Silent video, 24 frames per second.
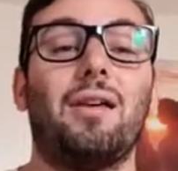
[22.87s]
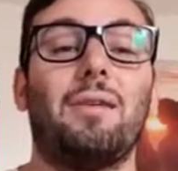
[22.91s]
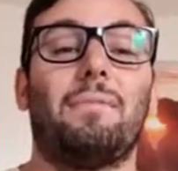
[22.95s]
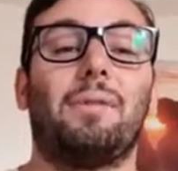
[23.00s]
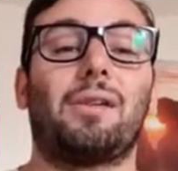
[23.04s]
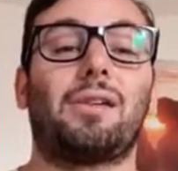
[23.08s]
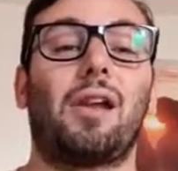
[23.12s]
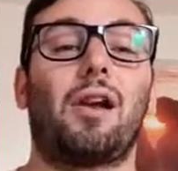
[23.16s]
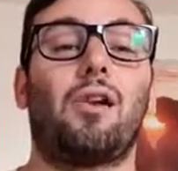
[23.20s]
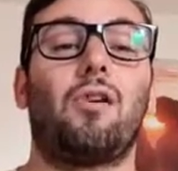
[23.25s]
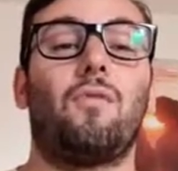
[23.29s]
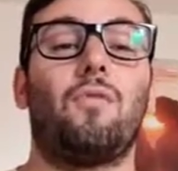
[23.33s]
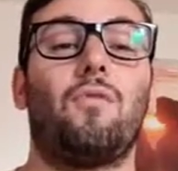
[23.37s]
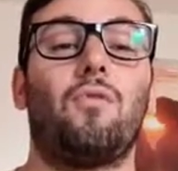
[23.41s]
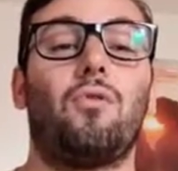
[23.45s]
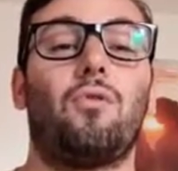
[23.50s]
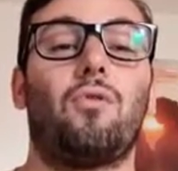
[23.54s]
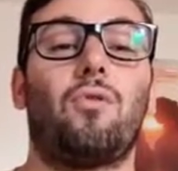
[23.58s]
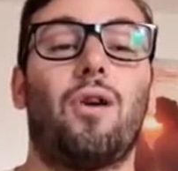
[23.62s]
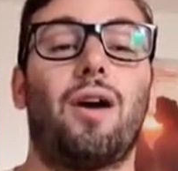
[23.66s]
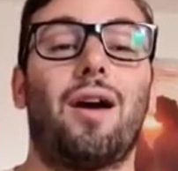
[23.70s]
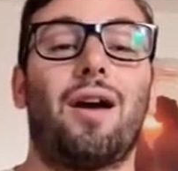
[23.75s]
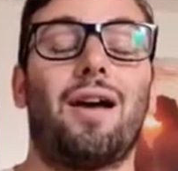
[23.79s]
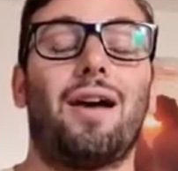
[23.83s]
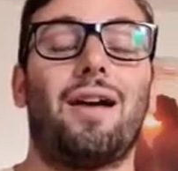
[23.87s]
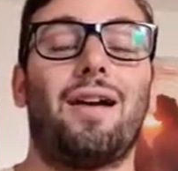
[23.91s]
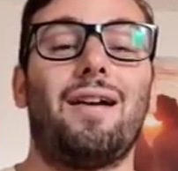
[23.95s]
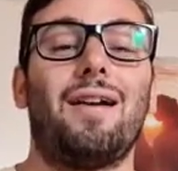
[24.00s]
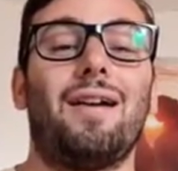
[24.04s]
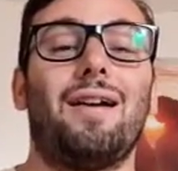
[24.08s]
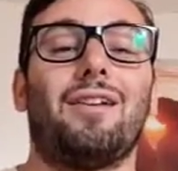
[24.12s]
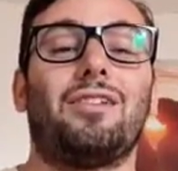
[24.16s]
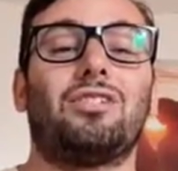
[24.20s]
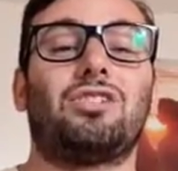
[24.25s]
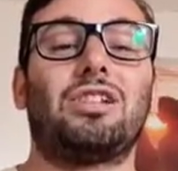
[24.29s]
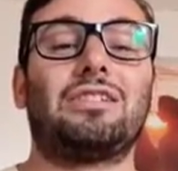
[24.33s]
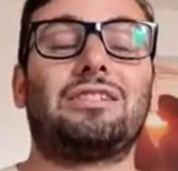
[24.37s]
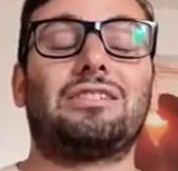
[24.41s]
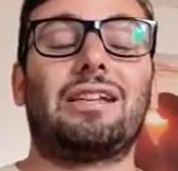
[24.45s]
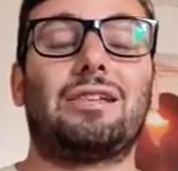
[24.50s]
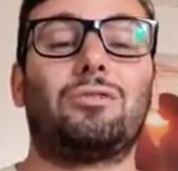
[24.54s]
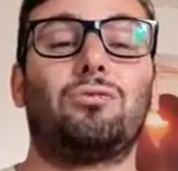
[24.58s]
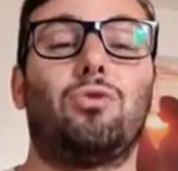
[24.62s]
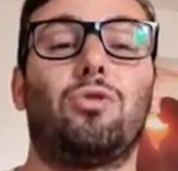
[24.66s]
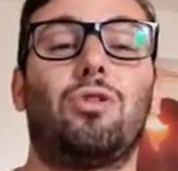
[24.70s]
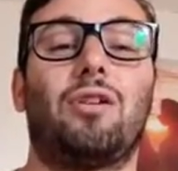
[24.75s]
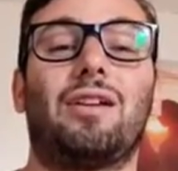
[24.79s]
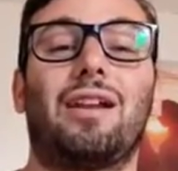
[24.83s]
Perché comunque c'è
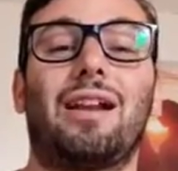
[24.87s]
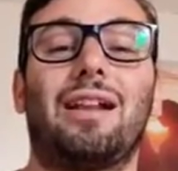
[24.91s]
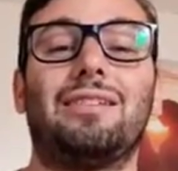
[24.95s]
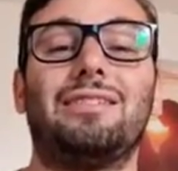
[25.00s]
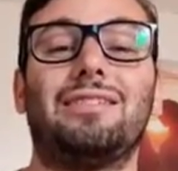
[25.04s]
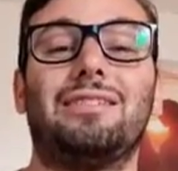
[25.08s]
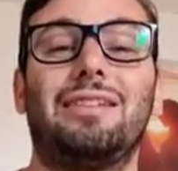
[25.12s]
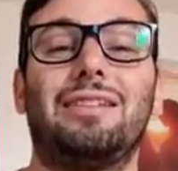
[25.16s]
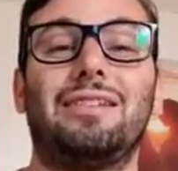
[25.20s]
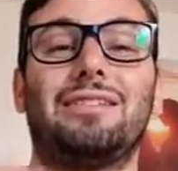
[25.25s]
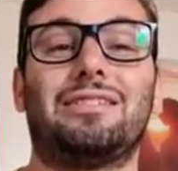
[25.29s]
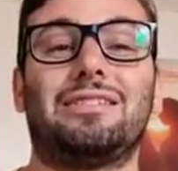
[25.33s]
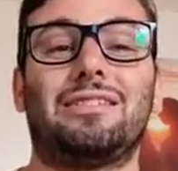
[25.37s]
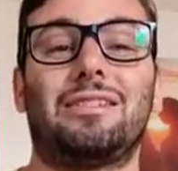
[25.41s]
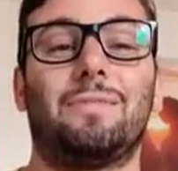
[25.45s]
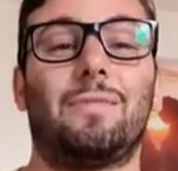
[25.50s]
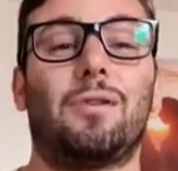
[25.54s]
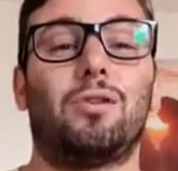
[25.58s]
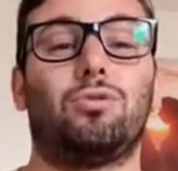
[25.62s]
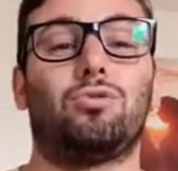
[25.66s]
stato un grandissimo